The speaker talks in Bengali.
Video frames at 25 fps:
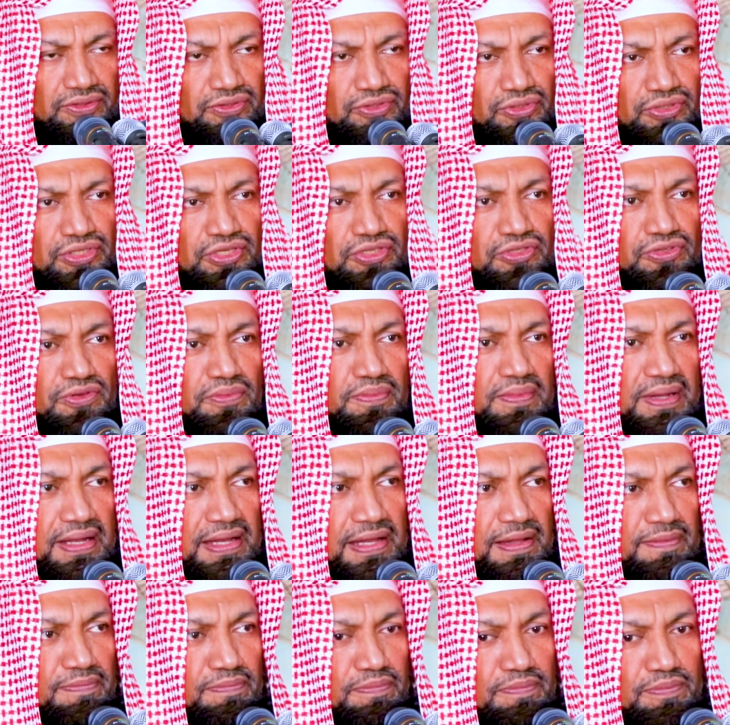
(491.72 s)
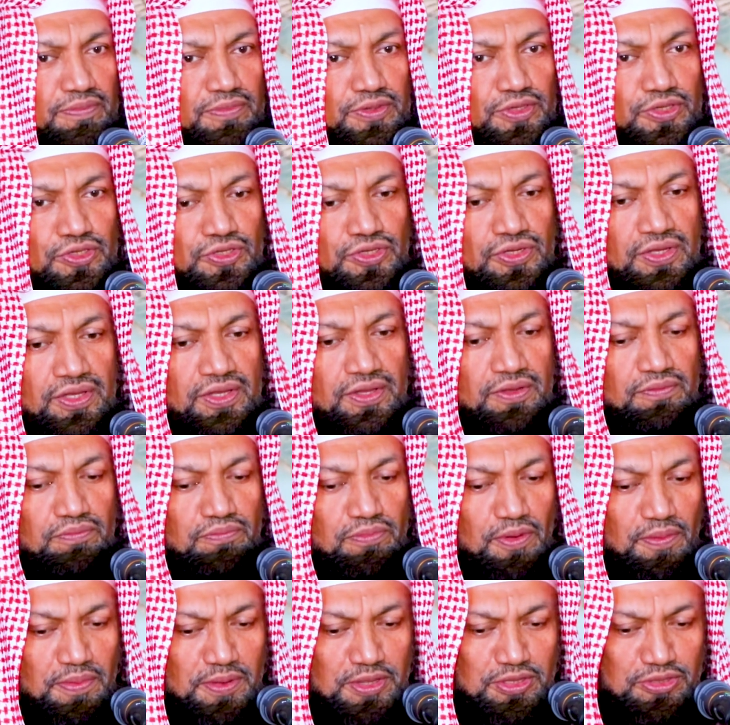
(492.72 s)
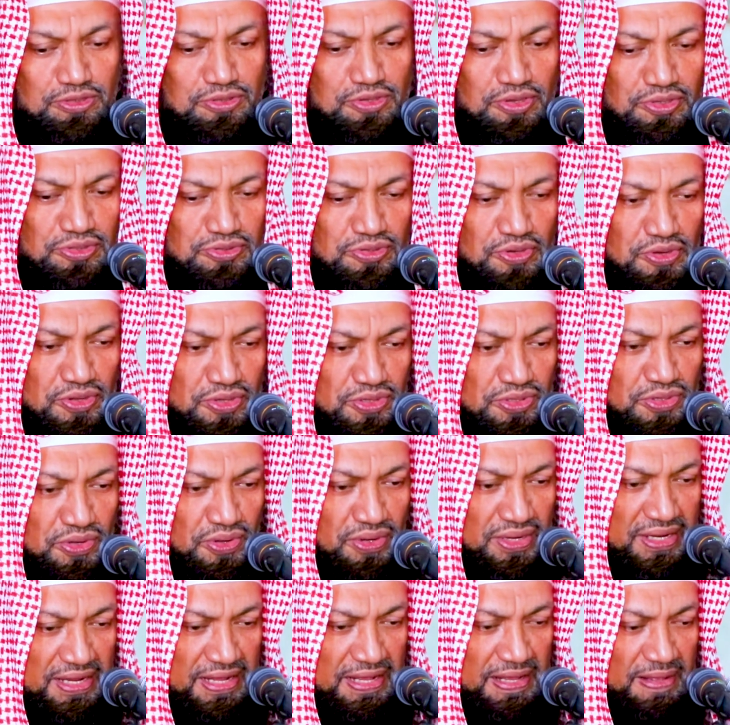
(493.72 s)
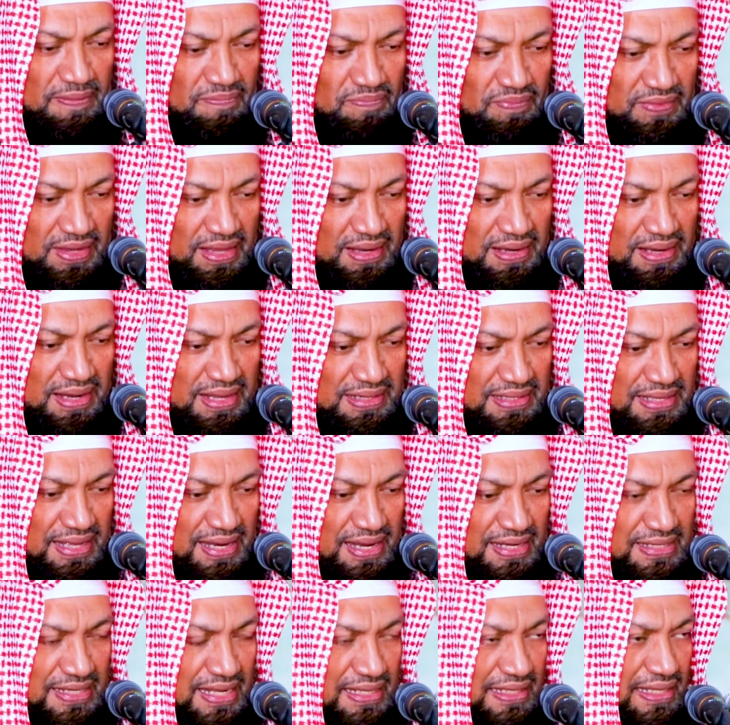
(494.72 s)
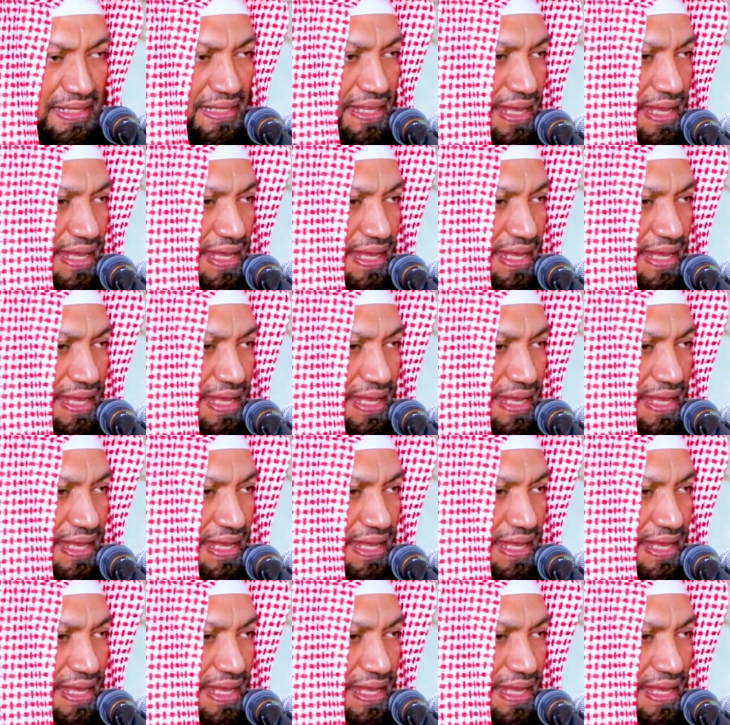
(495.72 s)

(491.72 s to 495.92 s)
যদি তোমরা পবিত্র চরিত্র নিয়ে আল্লাহ তালার সাথে